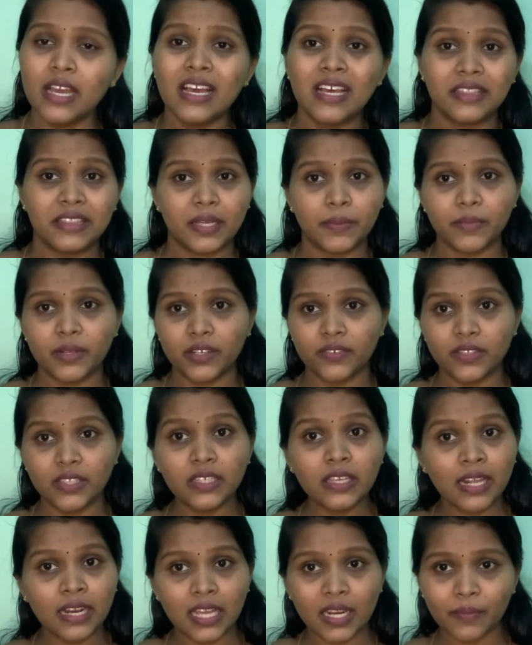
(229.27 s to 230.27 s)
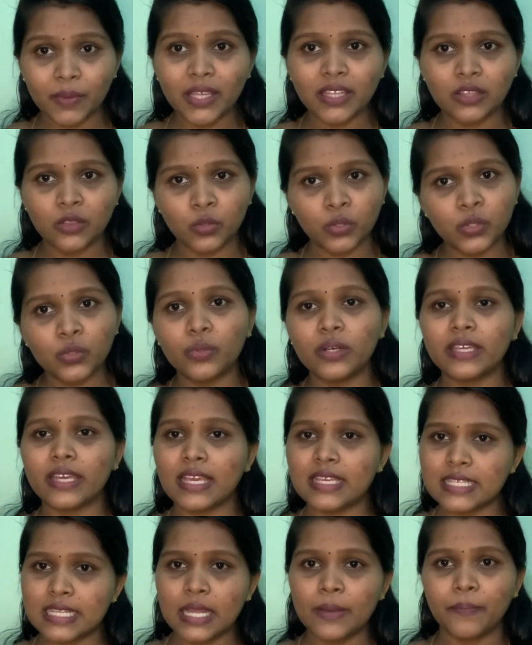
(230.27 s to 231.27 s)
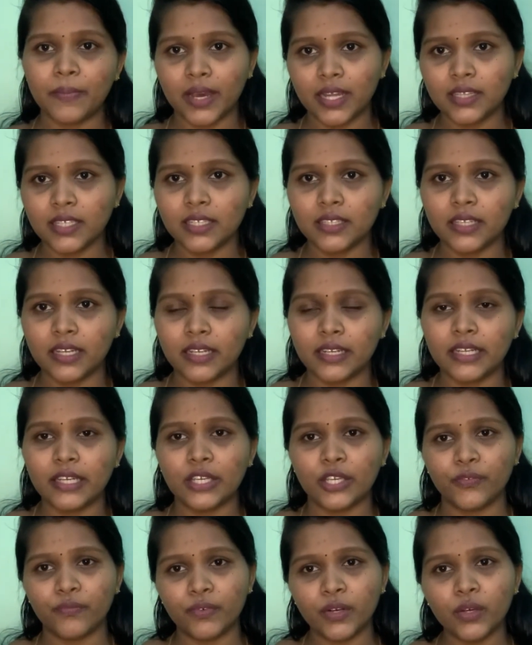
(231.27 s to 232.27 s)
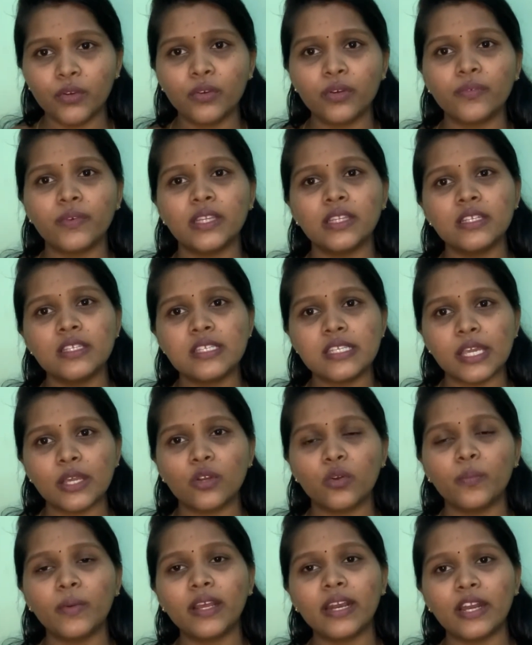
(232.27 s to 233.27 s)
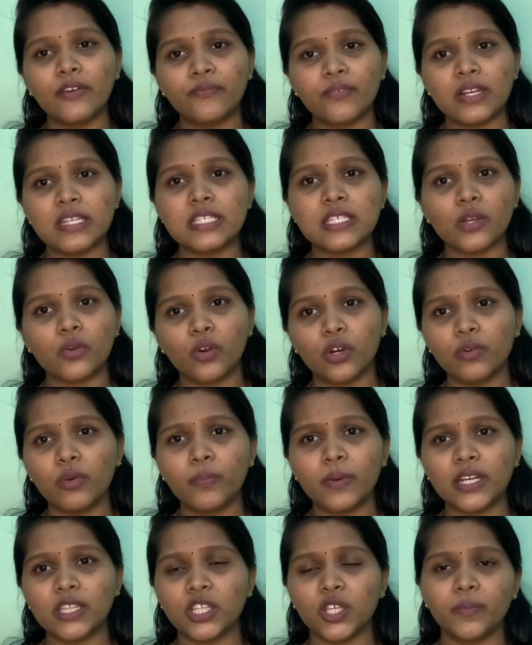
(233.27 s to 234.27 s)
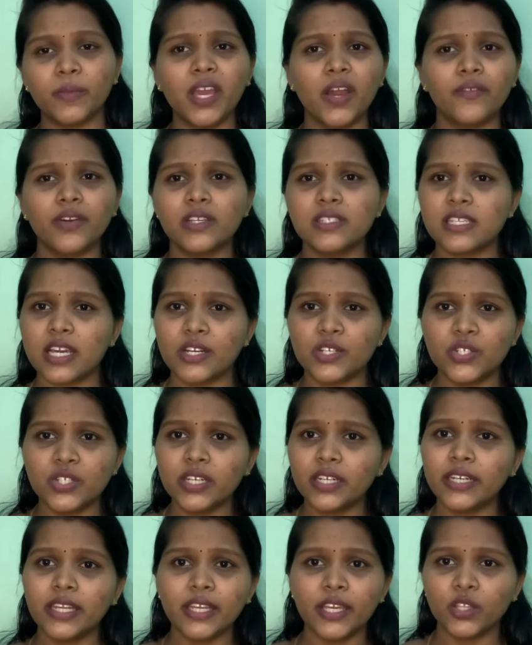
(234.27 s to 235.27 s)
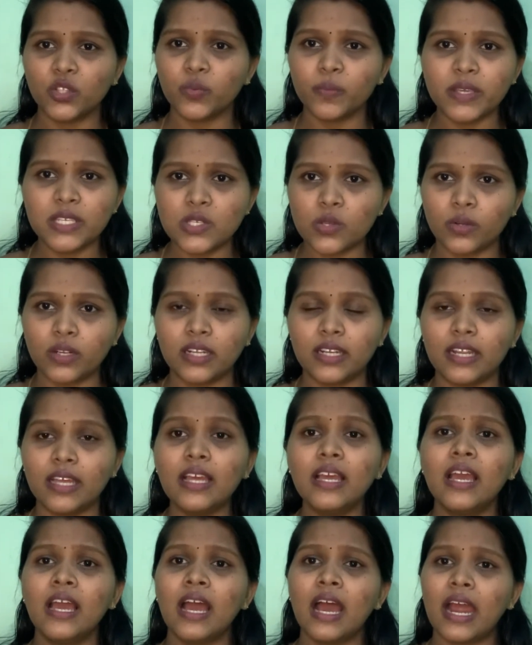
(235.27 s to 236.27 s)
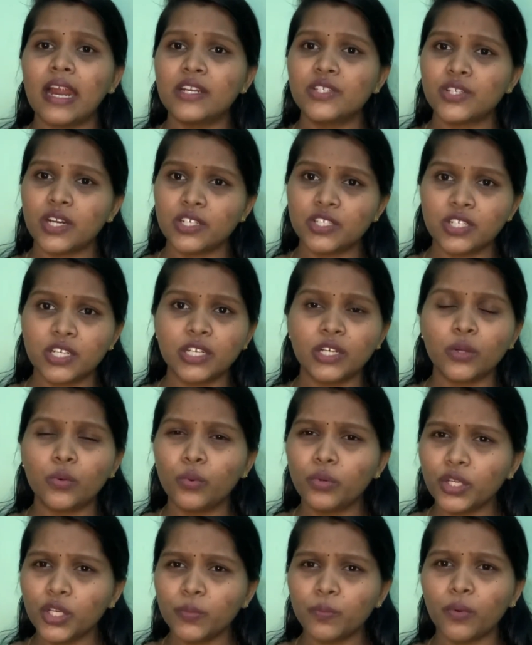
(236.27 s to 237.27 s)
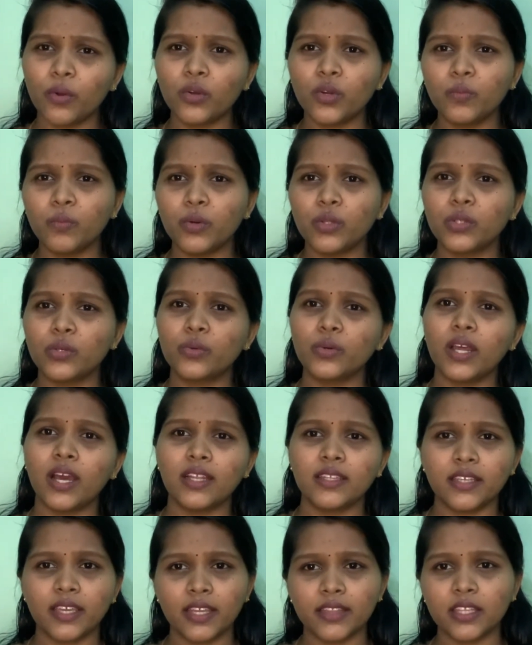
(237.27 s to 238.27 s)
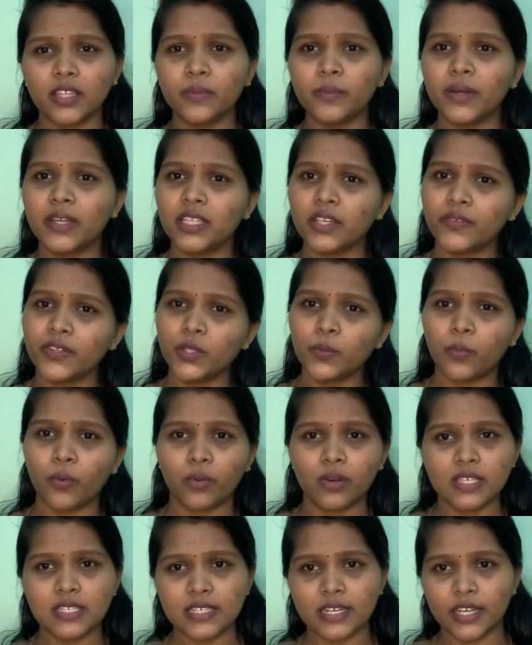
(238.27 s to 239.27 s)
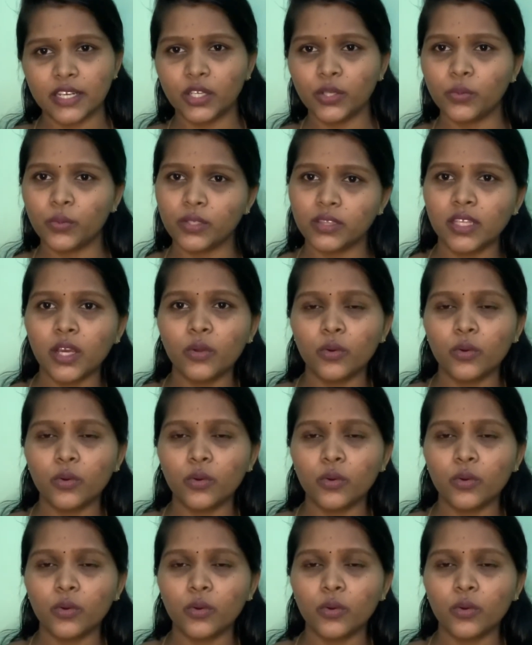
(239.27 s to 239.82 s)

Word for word: நம்ம வந்து எல்லாருமே தூத்துக்குடி கேஸ்லேயே பார்த்தது தானே இவ்வளவுக்கு வந்து ஜெயக்குமார் அண்ட் ஃபிலிப்ஸை குடும்பப்படுத்தியுமே அவங்க ஜட்ஜு கிட்ட எதுவுமே சொல்லலை அண்ட் ஜட்ஜ் கிட்ட கூட்டிகிட்டு போகும்போது கூட அதுக்கேற்றது மாதிரி வந்து போலீஸ் ட்ரைனிங் கொடுத்து தான்